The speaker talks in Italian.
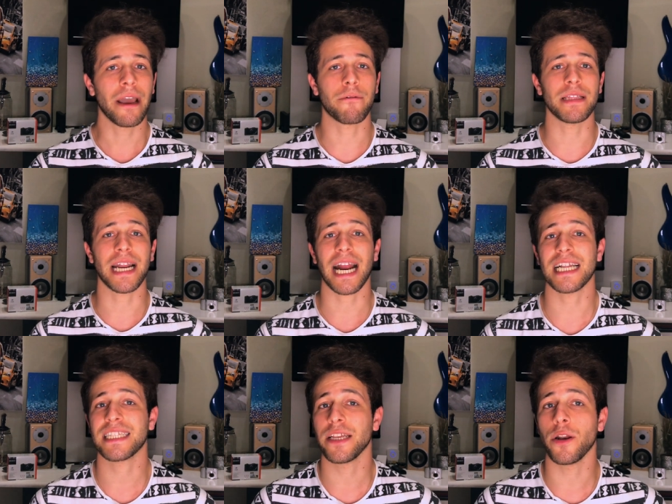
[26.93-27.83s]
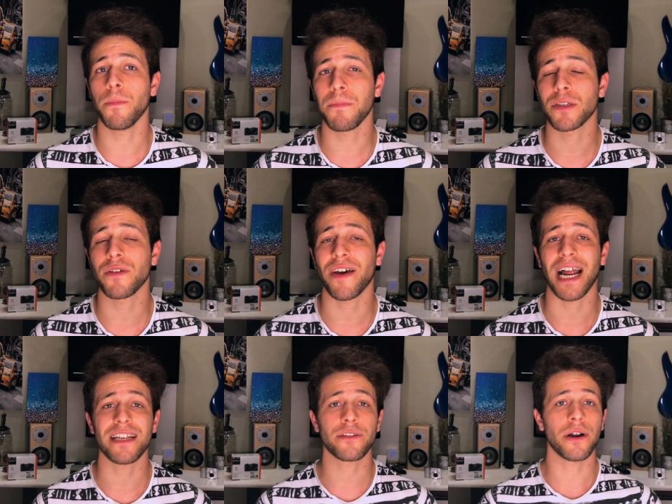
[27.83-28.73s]
e quindi ragazzi non posso far
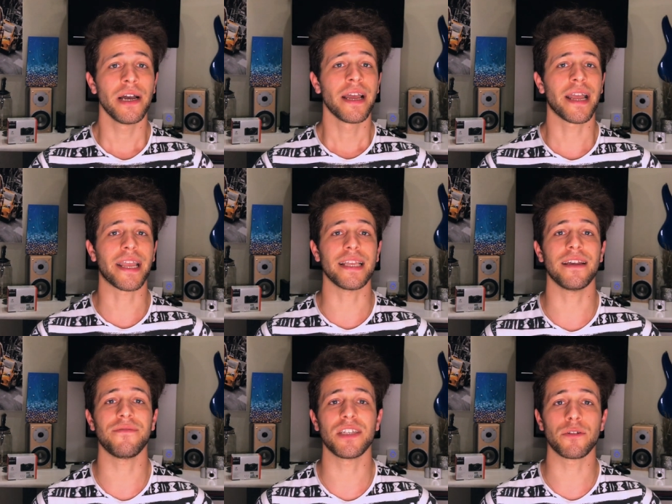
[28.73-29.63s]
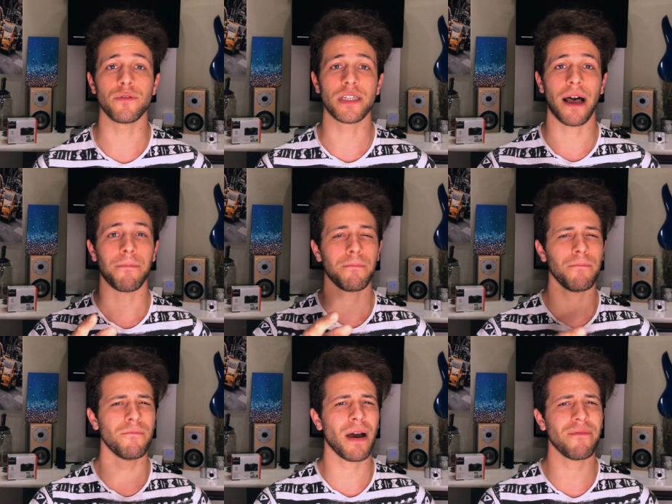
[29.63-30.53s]
altro che chiedervi scusa,
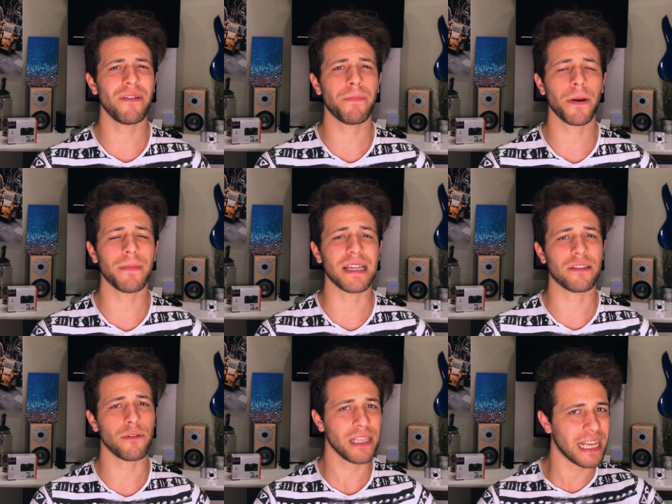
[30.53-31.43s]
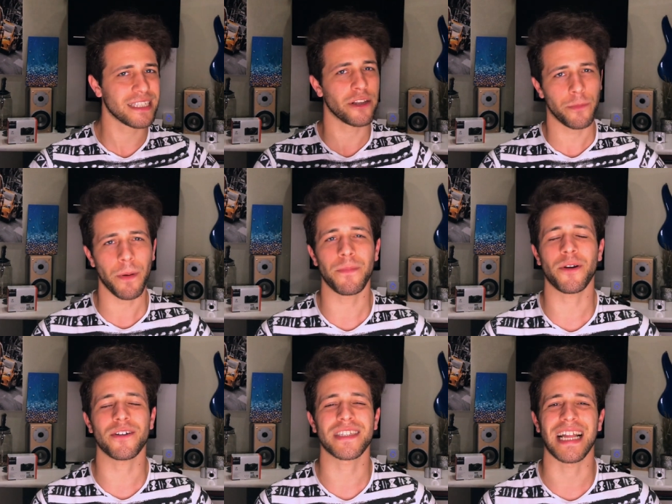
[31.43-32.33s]
ma vi prometto di essere un po' più
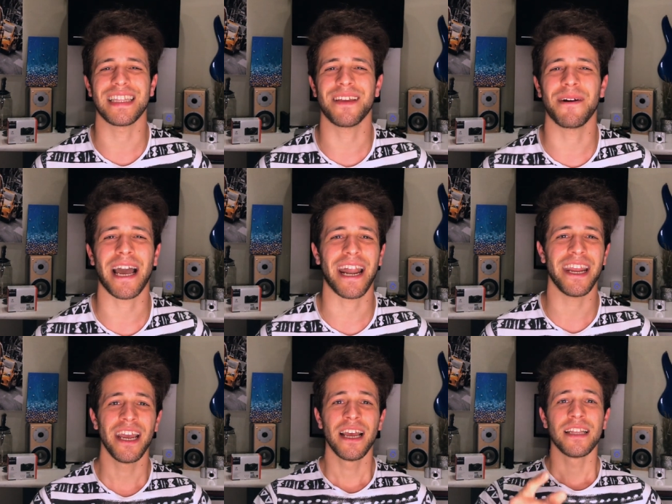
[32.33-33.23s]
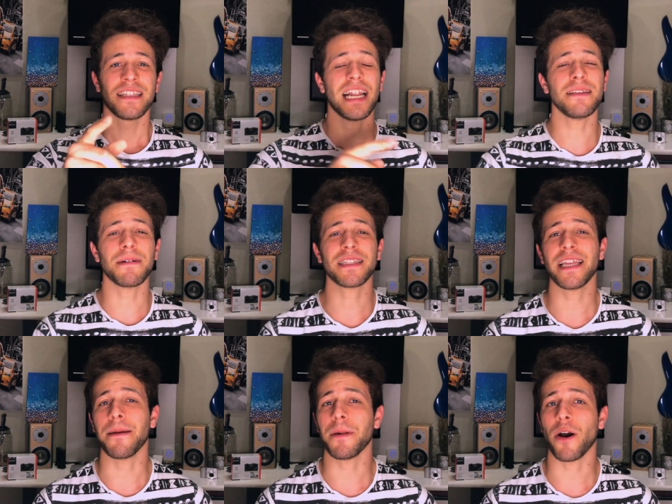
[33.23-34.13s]
costante magari. Direi di
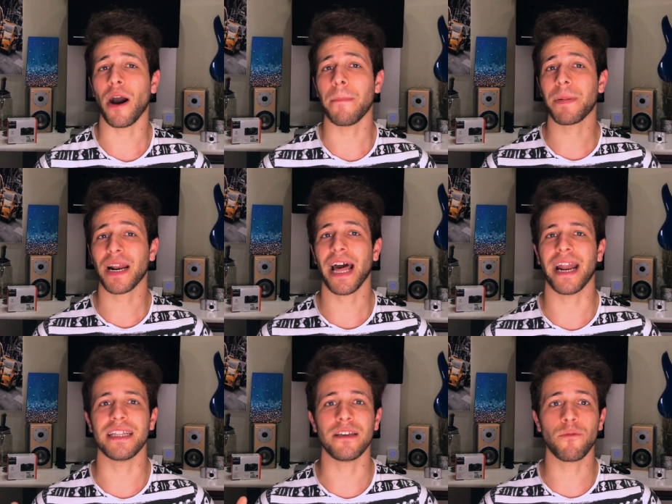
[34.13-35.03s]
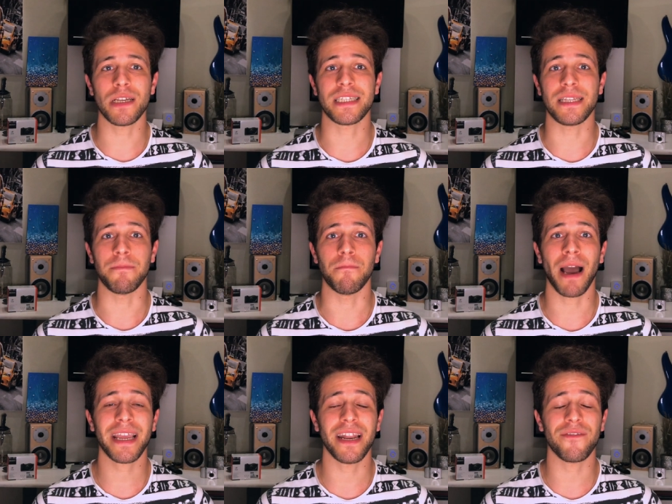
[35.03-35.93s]
partire però a parlare di queste
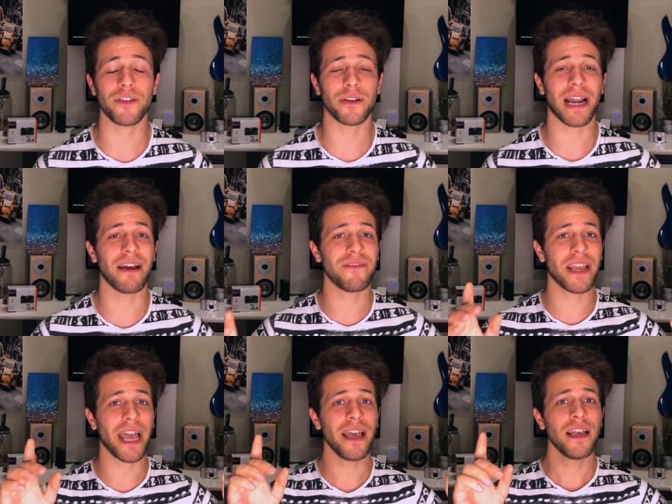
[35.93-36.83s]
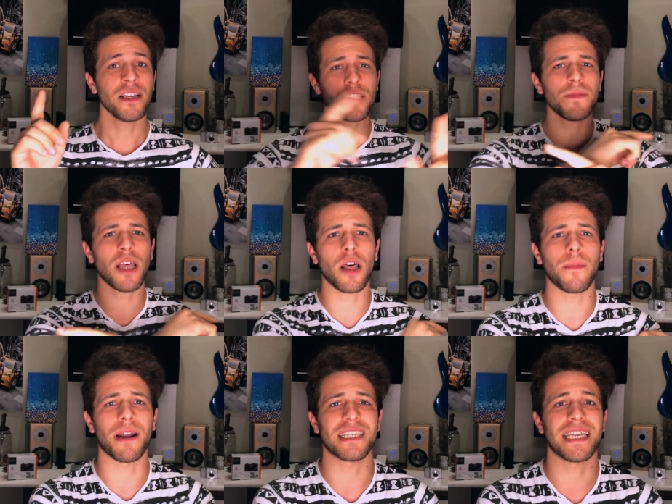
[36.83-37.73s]
macchine fotografiche subito dopo la